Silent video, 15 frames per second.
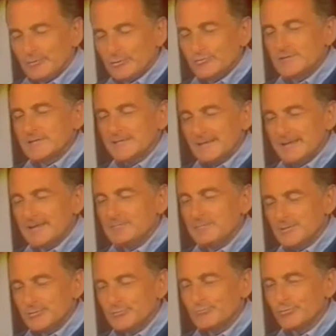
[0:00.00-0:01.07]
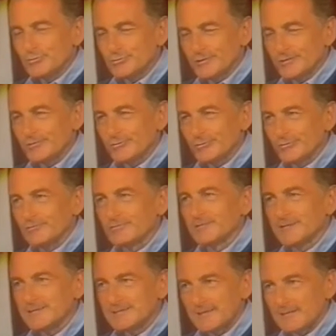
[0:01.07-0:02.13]
Entonces el alma es un
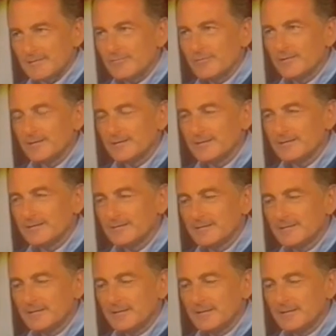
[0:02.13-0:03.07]
proyector que se refleja,